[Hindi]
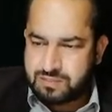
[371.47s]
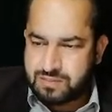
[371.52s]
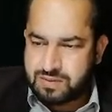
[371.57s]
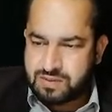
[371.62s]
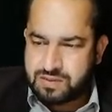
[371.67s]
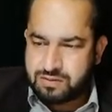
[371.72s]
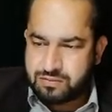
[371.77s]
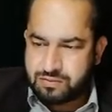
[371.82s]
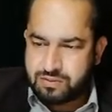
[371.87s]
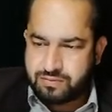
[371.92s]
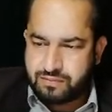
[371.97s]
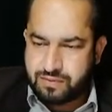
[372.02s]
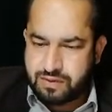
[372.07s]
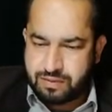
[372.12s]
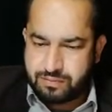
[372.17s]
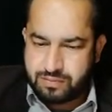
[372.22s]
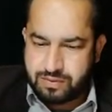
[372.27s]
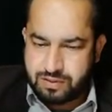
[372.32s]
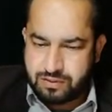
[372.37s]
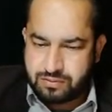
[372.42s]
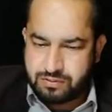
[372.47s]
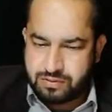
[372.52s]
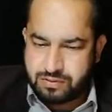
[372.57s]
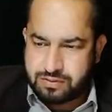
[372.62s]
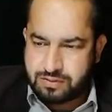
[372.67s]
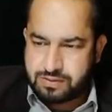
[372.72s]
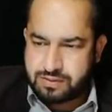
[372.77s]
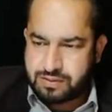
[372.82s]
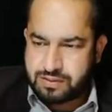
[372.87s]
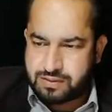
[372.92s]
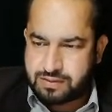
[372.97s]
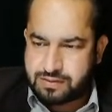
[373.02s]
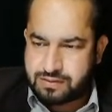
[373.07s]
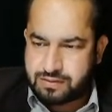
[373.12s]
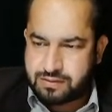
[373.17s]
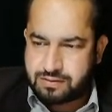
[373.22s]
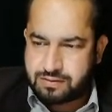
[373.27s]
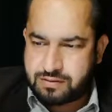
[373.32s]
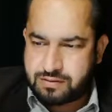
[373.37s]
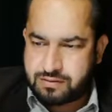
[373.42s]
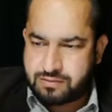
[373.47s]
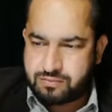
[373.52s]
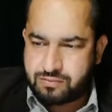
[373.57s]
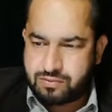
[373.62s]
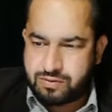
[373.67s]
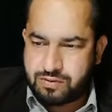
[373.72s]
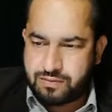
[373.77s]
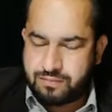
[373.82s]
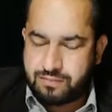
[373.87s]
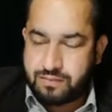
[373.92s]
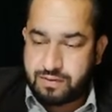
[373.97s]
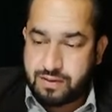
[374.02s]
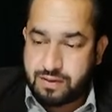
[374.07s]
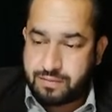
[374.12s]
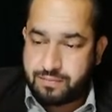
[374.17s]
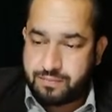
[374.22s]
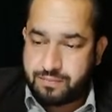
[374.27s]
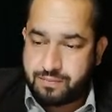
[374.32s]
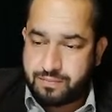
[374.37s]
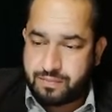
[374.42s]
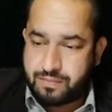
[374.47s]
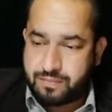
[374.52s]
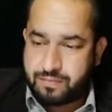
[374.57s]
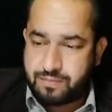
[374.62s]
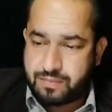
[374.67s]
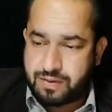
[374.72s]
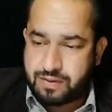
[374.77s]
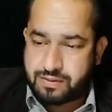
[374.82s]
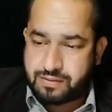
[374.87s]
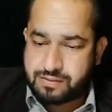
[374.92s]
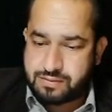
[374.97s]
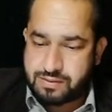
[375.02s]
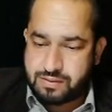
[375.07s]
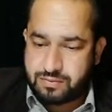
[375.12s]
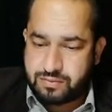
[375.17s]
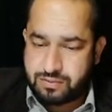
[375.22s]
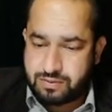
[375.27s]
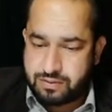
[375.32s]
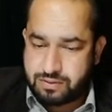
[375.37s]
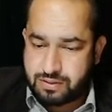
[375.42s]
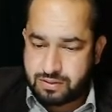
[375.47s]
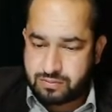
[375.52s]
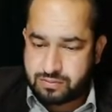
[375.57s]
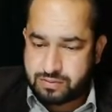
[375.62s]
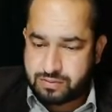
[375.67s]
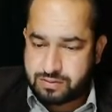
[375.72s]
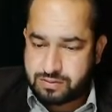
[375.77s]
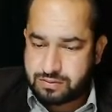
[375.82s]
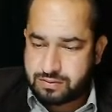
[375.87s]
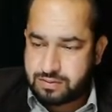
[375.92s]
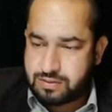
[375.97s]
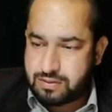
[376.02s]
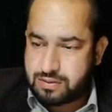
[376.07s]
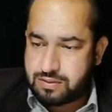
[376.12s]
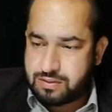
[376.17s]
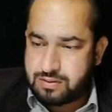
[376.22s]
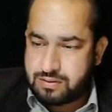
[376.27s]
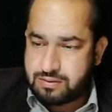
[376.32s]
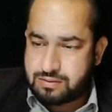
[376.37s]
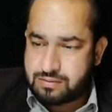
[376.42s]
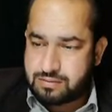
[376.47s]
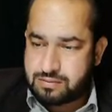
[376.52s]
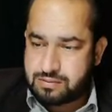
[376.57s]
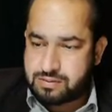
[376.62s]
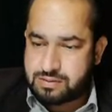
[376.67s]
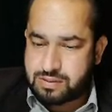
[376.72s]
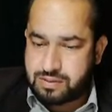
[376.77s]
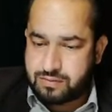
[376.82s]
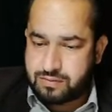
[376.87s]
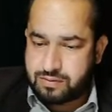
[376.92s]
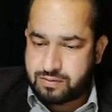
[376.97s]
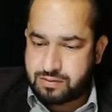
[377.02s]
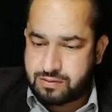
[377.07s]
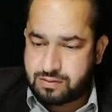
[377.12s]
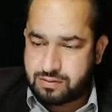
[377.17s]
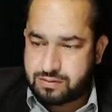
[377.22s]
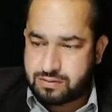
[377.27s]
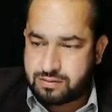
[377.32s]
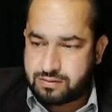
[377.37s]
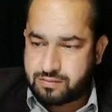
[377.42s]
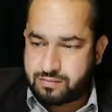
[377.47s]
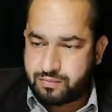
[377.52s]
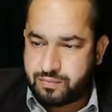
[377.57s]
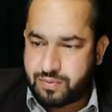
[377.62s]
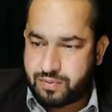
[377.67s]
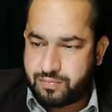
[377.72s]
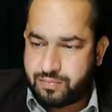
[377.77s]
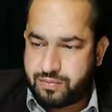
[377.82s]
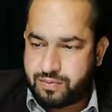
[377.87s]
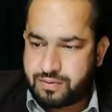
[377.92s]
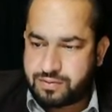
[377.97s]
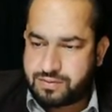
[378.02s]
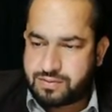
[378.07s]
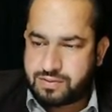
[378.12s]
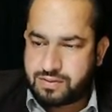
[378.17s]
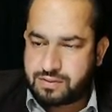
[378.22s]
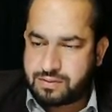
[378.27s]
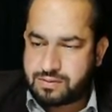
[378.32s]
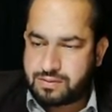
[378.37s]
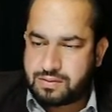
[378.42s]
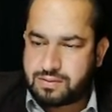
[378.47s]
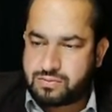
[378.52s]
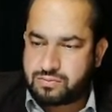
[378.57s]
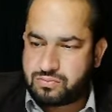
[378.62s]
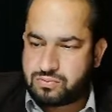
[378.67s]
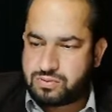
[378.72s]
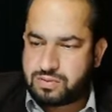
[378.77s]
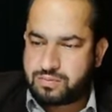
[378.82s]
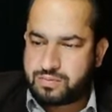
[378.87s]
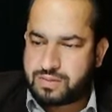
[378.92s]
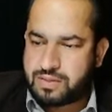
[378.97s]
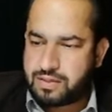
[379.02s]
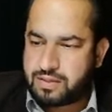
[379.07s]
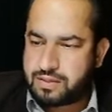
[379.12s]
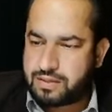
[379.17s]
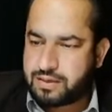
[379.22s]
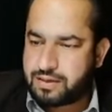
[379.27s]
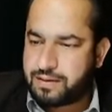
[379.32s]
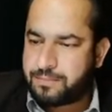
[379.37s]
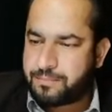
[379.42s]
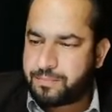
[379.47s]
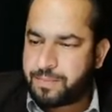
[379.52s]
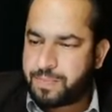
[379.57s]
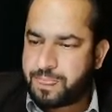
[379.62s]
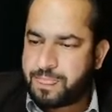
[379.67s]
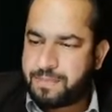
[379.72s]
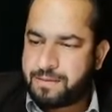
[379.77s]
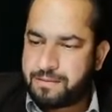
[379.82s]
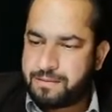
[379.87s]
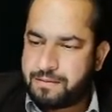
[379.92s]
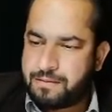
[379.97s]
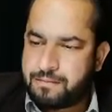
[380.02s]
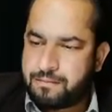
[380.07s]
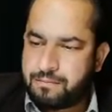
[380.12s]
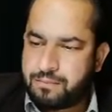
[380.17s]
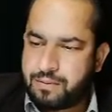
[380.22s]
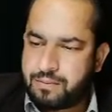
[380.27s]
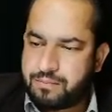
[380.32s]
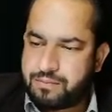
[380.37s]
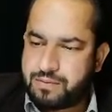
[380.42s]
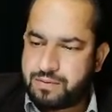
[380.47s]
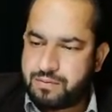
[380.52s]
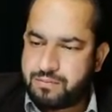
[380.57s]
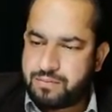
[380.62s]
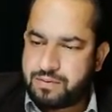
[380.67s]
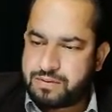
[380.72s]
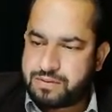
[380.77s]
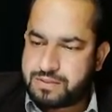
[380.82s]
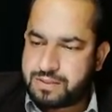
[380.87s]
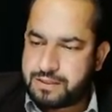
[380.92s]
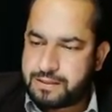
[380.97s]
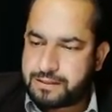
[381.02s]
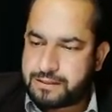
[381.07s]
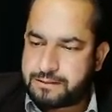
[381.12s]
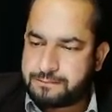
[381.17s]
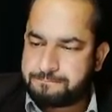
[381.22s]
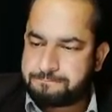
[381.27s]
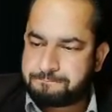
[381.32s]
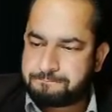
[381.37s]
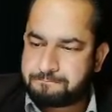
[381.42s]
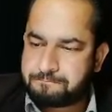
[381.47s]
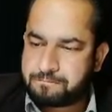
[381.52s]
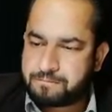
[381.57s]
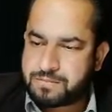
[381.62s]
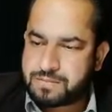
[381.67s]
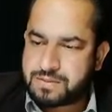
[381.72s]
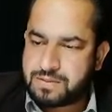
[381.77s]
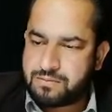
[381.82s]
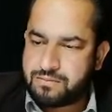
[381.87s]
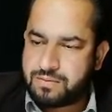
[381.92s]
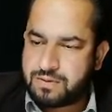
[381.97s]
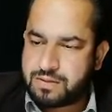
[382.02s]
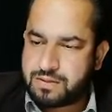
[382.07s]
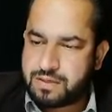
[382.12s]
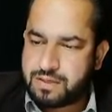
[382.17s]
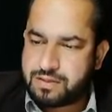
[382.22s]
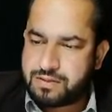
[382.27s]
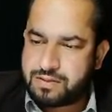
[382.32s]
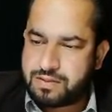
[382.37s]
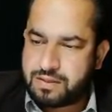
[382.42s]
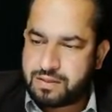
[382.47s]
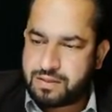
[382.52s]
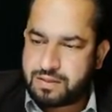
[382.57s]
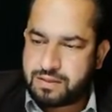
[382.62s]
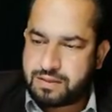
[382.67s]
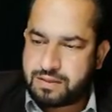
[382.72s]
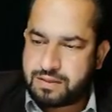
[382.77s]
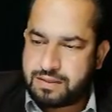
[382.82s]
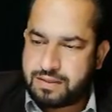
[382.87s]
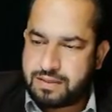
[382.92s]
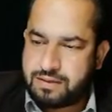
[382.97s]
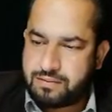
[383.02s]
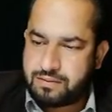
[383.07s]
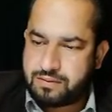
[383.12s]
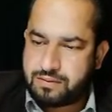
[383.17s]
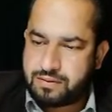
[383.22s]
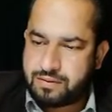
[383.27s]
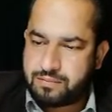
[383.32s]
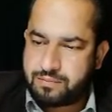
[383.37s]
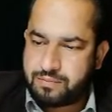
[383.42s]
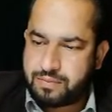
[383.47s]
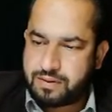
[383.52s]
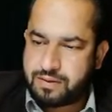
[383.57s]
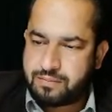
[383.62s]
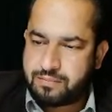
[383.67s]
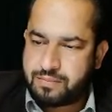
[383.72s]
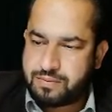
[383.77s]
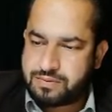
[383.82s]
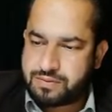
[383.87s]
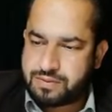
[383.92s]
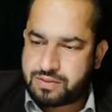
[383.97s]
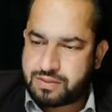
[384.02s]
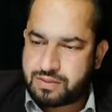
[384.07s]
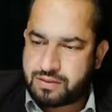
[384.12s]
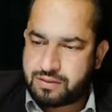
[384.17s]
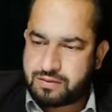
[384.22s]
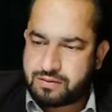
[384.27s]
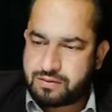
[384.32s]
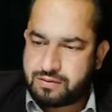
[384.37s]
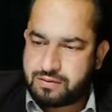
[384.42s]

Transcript: सेवेंटी फाइव थाउजेंड सिक्स हंड्रेड ट्वेंटी फाइव माइनस सेवेंटी थाउजेंड सेवन हंड्रेड फिफ्टी सिक्स इसको सब्ट्रैक्ट करें फिफ्टीन बन जाएगा वन रह जाएगा एलेवन ये फाइव बन जाएगा